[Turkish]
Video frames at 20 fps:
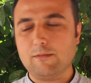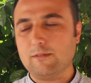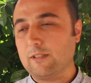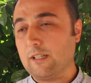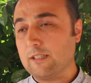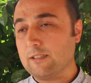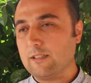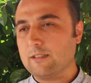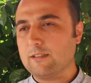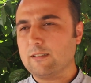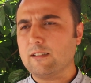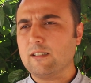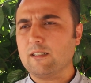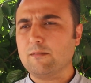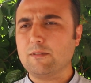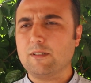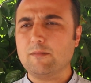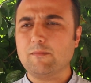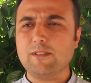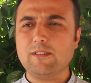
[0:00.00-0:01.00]

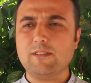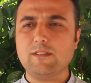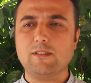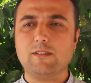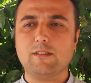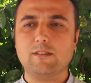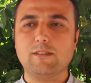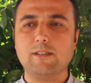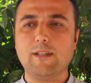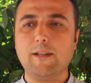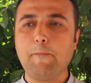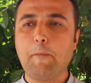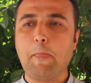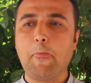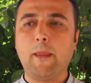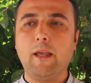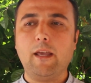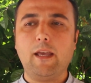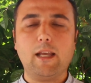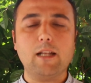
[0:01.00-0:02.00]
yaşatılabilmesi için de
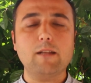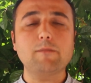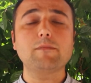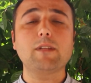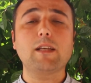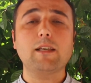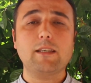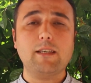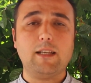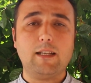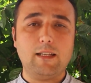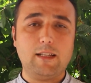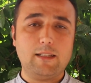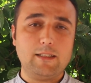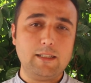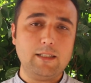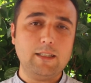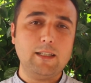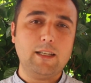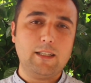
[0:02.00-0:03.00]
elimden
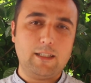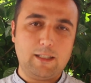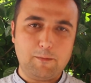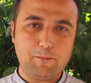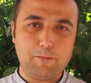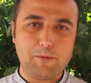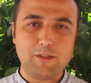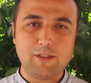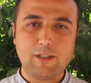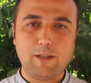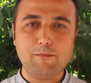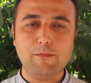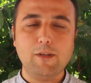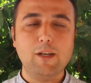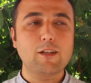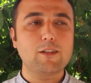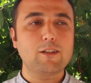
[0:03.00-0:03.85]
geleni yapacağım.